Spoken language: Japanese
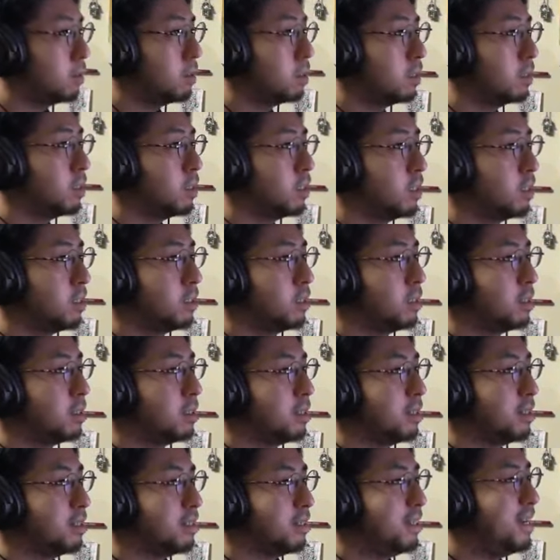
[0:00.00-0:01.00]
なんかみどりさ
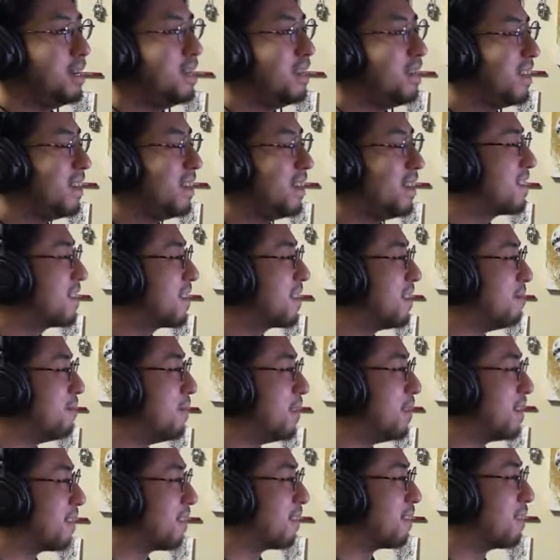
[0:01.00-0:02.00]
ん絶対便所さんのこ
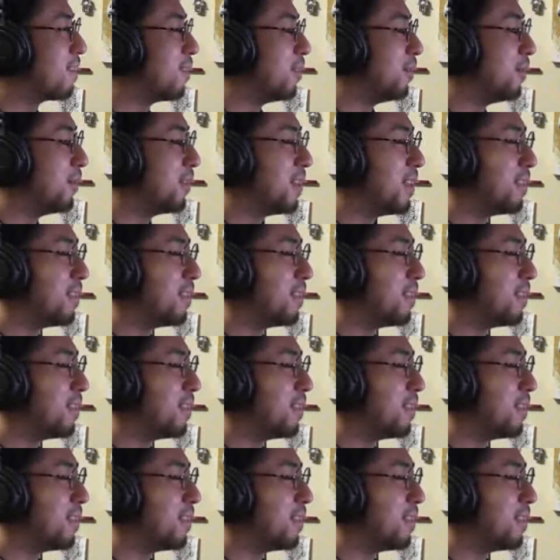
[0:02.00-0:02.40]
とした